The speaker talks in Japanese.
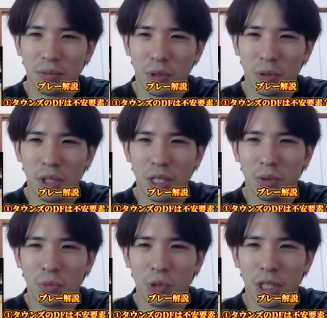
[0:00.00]
この後
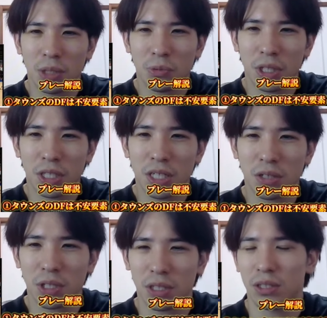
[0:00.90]
もう何もできな
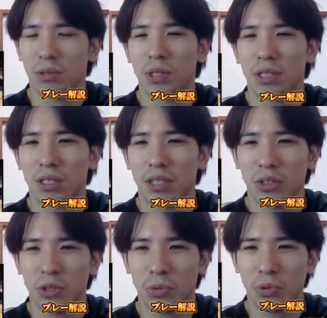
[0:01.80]
くなっちゃうみたいな選
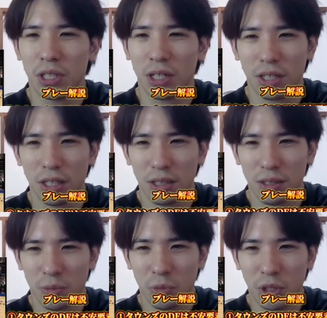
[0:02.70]
手も多い中で
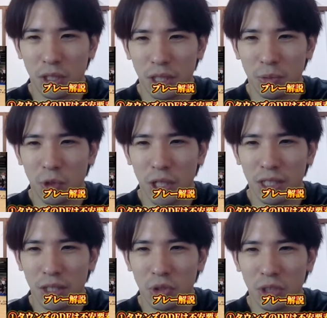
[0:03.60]
もう一回もらい
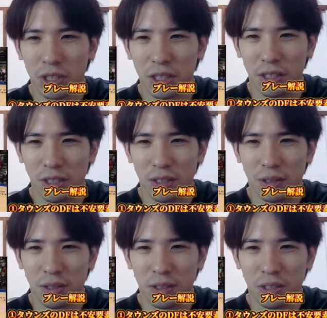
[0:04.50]
直して
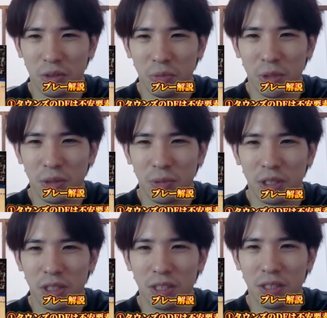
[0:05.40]
ちゃんと
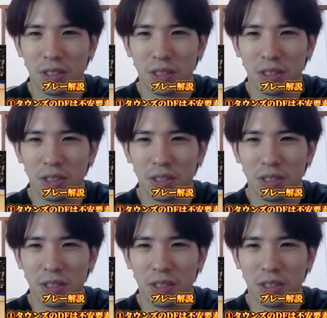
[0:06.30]
ミスマッチ